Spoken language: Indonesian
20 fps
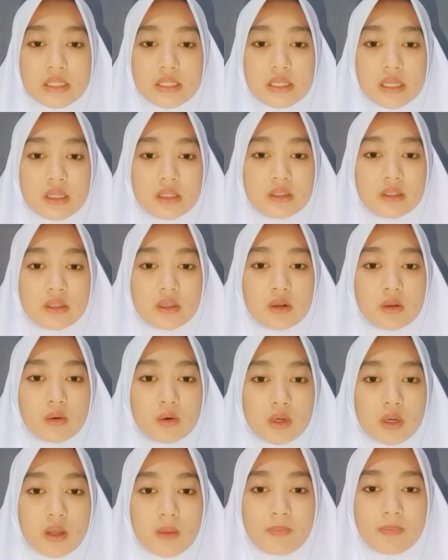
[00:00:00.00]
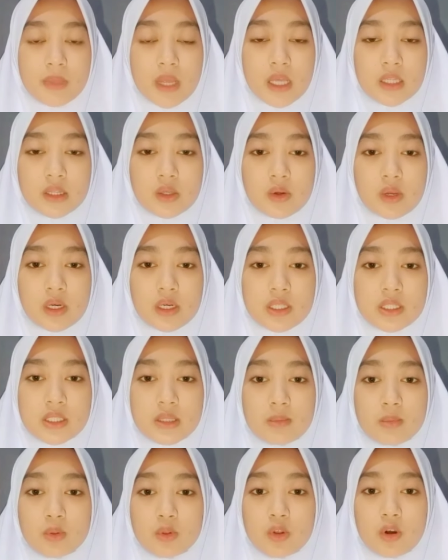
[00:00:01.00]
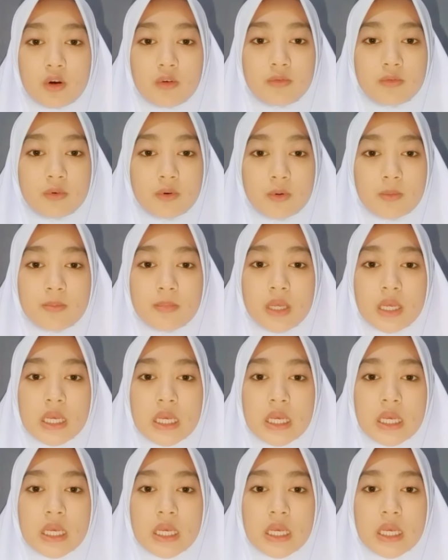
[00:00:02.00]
sel telur atau yang disebut ovum